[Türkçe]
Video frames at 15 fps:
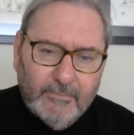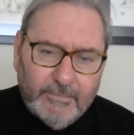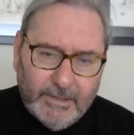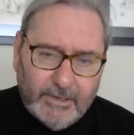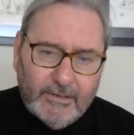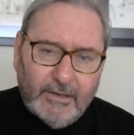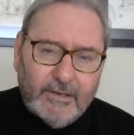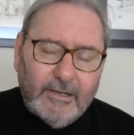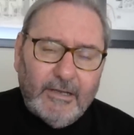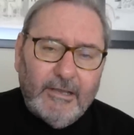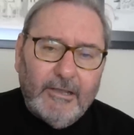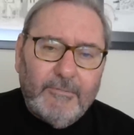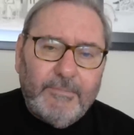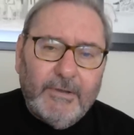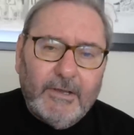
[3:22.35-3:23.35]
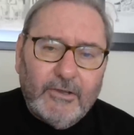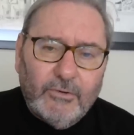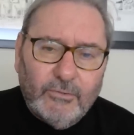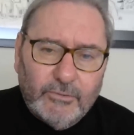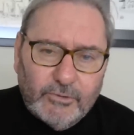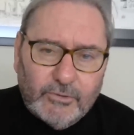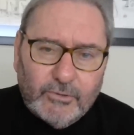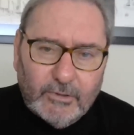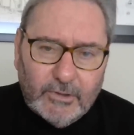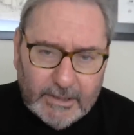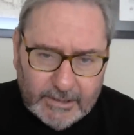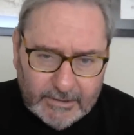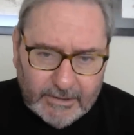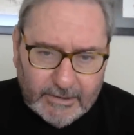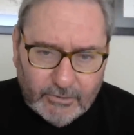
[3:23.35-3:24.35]
PKK-YPG
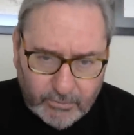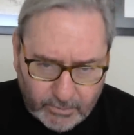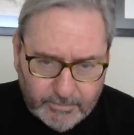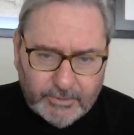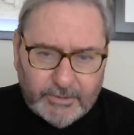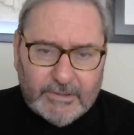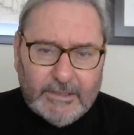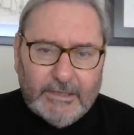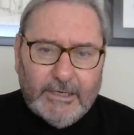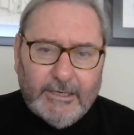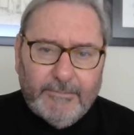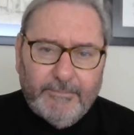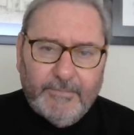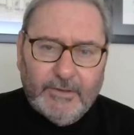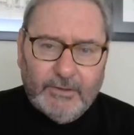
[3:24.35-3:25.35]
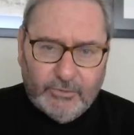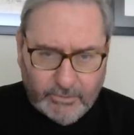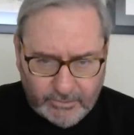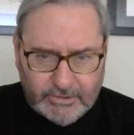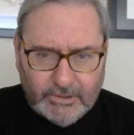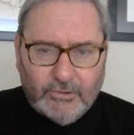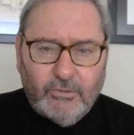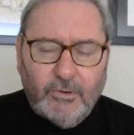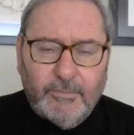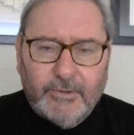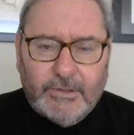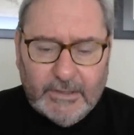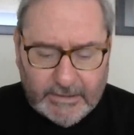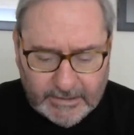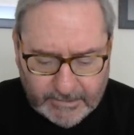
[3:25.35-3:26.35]
unsurlarının komutanı, sözde
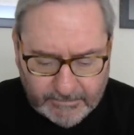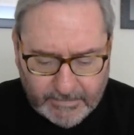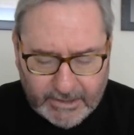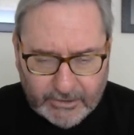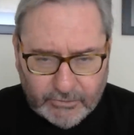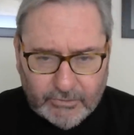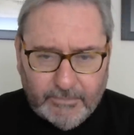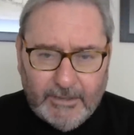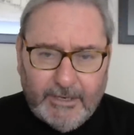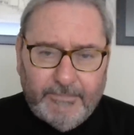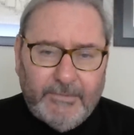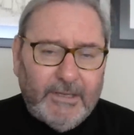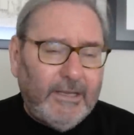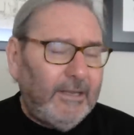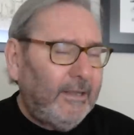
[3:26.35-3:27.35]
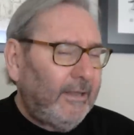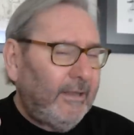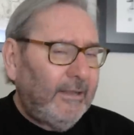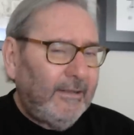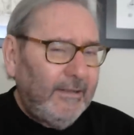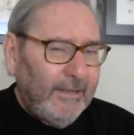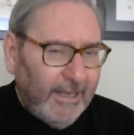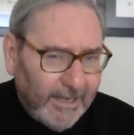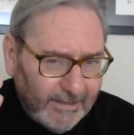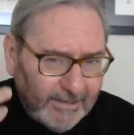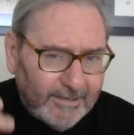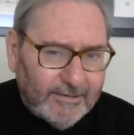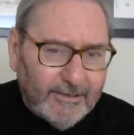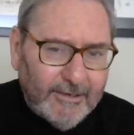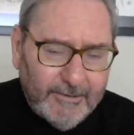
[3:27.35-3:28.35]
komutanı Mazlum Abdi ne
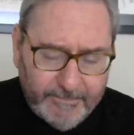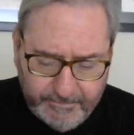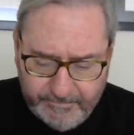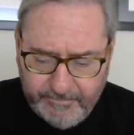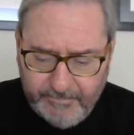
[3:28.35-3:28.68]
dedi?